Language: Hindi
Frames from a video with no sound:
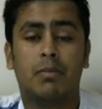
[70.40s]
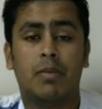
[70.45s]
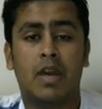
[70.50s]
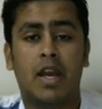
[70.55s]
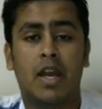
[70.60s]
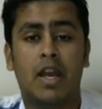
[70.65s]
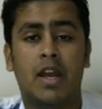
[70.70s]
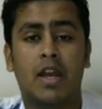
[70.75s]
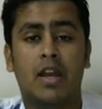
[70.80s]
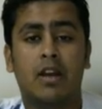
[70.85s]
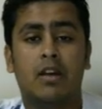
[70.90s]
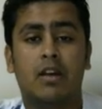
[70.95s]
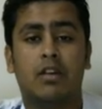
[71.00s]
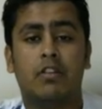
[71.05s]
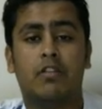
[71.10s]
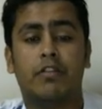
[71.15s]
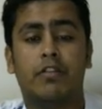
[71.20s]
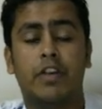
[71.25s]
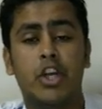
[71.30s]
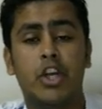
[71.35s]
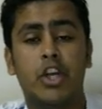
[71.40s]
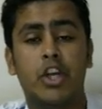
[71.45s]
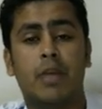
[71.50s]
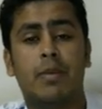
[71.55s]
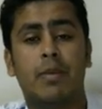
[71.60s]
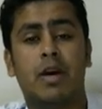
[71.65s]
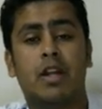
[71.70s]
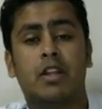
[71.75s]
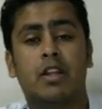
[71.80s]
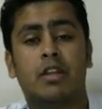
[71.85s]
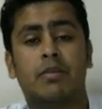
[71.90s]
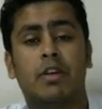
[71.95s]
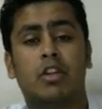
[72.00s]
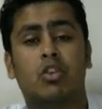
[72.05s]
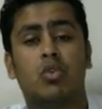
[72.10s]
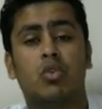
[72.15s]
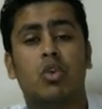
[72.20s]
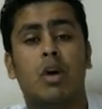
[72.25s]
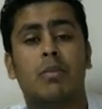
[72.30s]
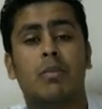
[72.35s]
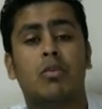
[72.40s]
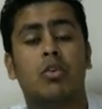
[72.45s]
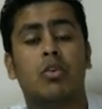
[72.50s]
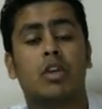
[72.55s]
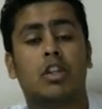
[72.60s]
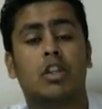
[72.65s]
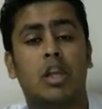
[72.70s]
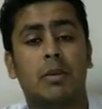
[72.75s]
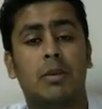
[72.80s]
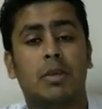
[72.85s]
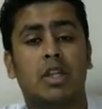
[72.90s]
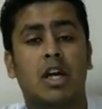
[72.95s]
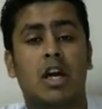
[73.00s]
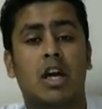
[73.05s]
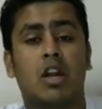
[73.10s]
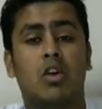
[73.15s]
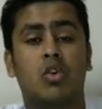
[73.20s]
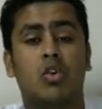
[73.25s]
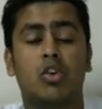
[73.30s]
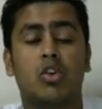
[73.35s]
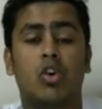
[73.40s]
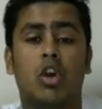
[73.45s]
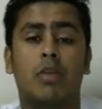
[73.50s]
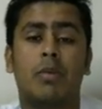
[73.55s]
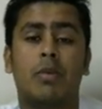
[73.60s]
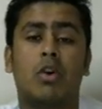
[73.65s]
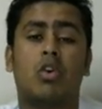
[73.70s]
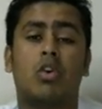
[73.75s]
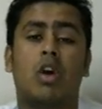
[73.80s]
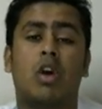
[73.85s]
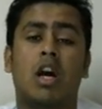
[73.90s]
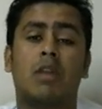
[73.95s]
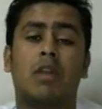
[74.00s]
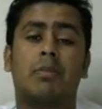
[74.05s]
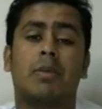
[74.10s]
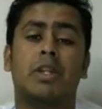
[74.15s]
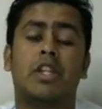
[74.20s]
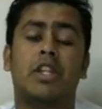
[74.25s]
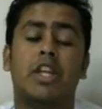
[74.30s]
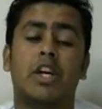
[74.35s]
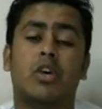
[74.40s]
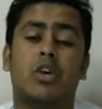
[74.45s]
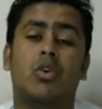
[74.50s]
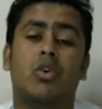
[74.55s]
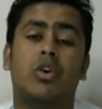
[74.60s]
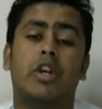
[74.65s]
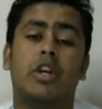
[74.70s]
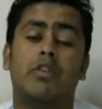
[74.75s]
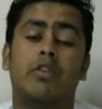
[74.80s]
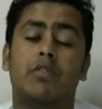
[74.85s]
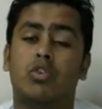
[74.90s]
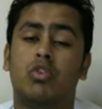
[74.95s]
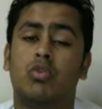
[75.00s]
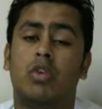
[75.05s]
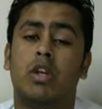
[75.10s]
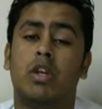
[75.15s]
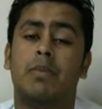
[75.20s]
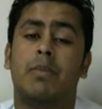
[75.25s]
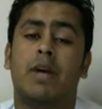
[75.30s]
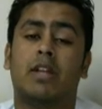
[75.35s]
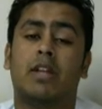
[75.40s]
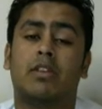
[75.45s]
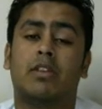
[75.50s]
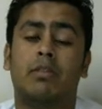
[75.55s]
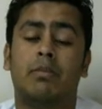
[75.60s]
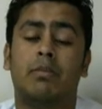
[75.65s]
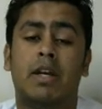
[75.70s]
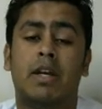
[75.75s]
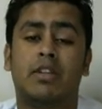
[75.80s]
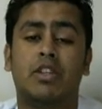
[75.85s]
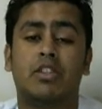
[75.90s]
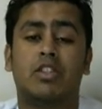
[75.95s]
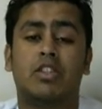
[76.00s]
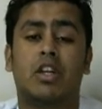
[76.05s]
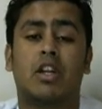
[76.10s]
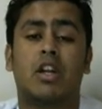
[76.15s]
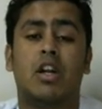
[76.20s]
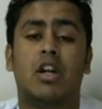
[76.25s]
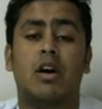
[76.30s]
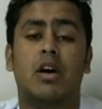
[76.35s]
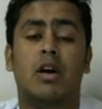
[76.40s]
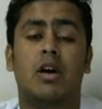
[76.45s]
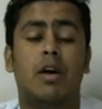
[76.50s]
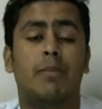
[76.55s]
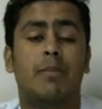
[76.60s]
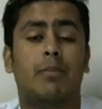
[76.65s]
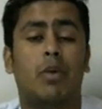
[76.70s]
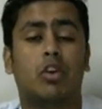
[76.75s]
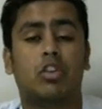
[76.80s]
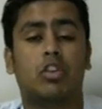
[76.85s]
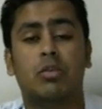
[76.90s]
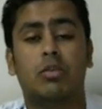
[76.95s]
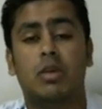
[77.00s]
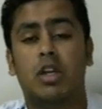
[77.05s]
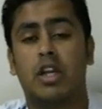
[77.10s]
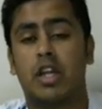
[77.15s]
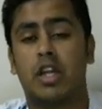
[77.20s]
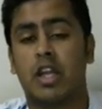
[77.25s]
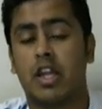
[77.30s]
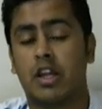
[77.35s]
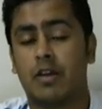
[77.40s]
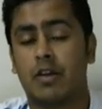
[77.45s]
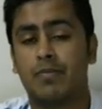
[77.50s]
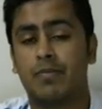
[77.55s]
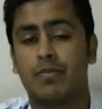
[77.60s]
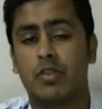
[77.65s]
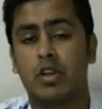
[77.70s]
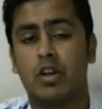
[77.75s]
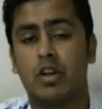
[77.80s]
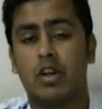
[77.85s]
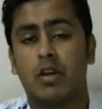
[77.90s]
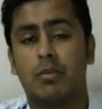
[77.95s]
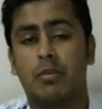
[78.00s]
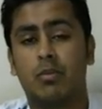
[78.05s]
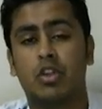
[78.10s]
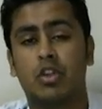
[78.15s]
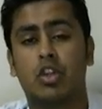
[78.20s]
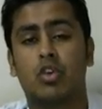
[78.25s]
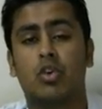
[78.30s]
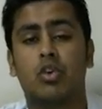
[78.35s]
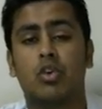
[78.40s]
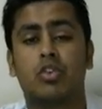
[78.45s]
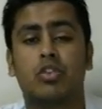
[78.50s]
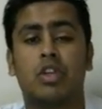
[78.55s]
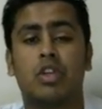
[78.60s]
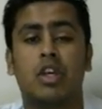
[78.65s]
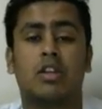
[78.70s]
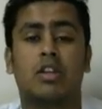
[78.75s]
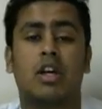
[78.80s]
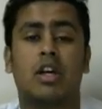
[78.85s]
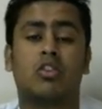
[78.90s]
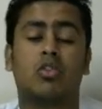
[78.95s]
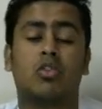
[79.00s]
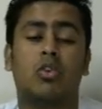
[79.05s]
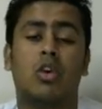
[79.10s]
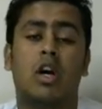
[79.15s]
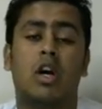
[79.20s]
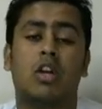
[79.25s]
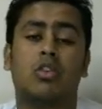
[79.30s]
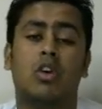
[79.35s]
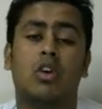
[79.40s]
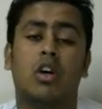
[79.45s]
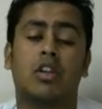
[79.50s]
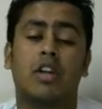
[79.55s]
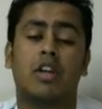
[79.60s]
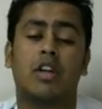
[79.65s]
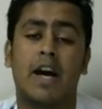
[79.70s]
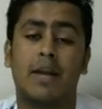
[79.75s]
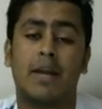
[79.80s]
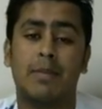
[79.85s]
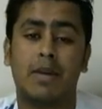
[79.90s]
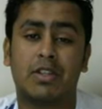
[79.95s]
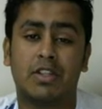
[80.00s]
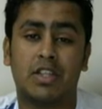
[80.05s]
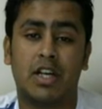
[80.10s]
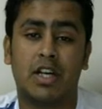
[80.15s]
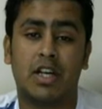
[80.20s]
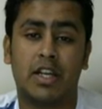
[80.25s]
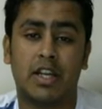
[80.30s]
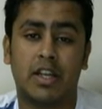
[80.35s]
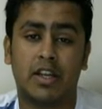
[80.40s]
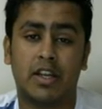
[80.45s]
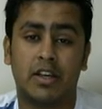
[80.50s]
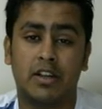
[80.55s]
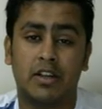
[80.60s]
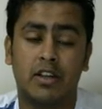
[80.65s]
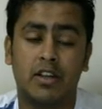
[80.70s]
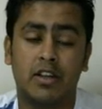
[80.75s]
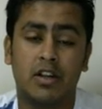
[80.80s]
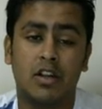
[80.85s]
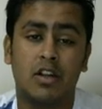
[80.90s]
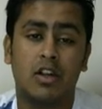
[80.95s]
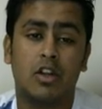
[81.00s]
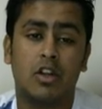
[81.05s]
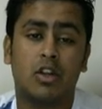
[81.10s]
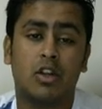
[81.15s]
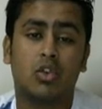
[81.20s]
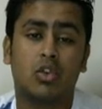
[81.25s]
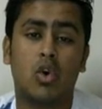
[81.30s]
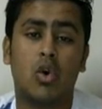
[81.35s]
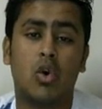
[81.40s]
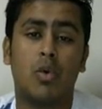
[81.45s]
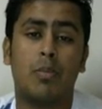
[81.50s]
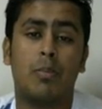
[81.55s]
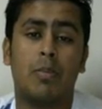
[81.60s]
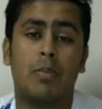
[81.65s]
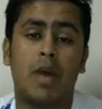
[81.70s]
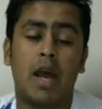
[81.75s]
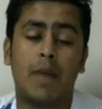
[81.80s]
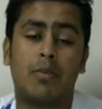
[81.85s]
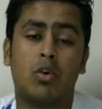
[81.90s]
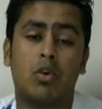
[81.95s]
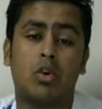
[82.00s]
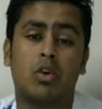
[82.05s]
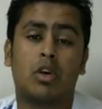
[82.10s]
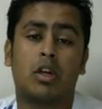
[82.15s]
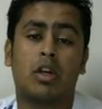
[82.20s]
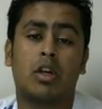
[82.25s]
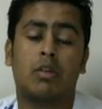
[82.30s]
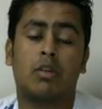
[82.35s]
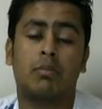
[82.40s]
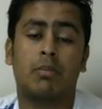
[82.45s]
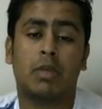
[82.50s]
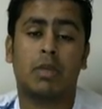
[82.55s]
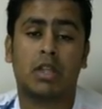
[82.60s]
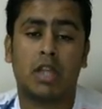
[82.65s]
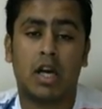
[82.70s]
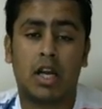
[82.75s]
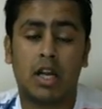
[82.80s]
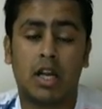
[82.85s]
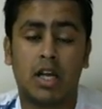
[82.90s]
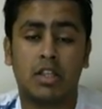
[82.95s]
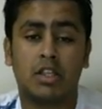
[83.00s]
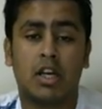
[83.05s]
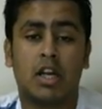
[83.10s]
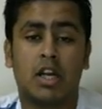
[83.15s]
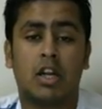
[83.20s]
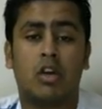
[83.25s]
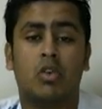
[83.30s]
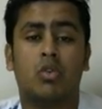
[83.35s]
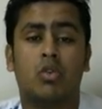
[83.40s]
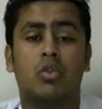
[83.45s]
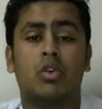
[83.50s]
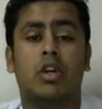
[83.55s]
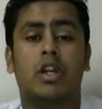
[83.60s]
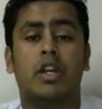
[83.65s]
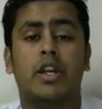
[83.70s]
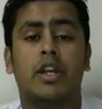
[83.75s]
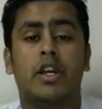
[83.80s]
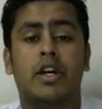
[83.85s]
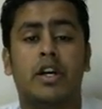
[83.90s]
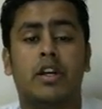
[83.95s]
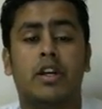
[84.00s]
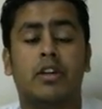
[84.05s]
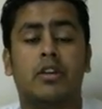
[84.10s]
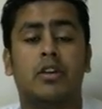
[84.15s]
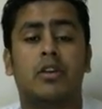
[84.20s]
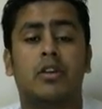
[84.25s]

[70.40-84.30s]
मैं वीडियो के माध्यम के थ्रू आपको इसलिए बता रहा हूं क्योंकि मेरे को हर बंदे को इंडिविजुअल मैसेज करना पॉसिबल नहीं है मुझे रोज के सात सौ आठ सौ हजार मैसेज आ रहे हैं तो मैं आपको बताना चाह रहा हूं क्लियर